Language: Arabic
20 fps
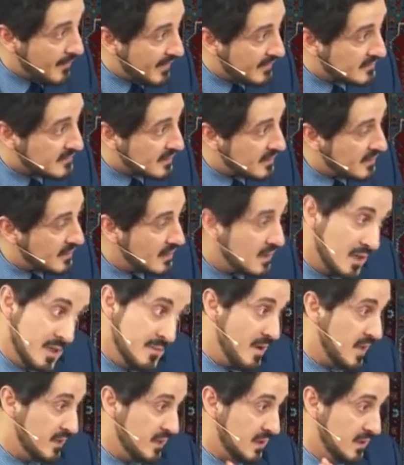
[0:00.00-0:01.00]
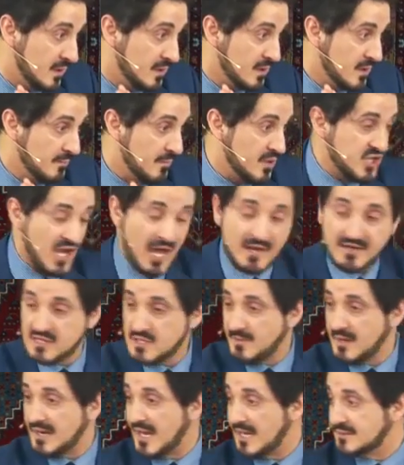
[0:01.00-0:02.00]
امانه ايه ايمانه مش
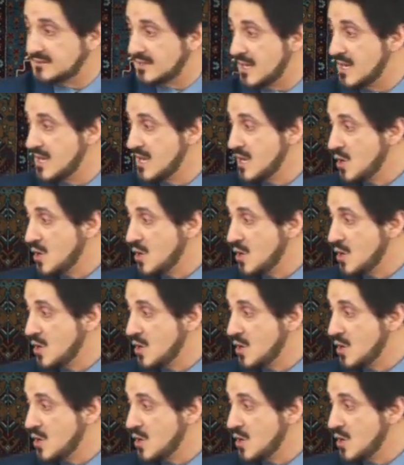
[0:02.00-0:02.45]
حنكذب على حدا